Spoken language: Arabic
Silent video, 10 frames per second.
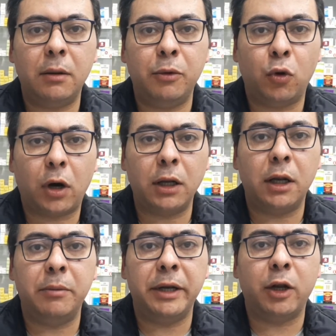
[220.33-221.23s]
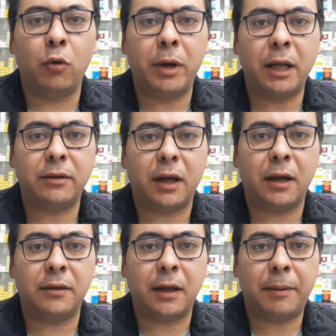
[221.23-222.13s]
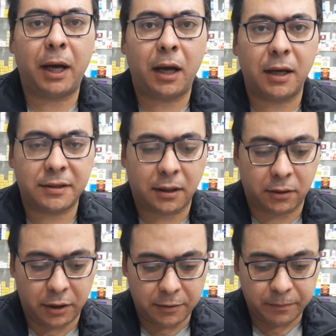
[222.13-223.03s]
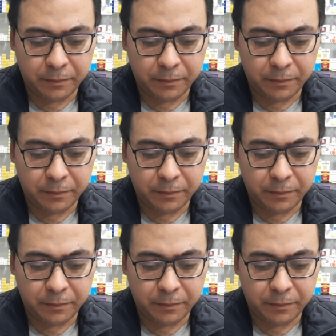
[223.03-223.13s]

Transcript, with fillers: بيقلل, من نوبات الذبحة الصدرية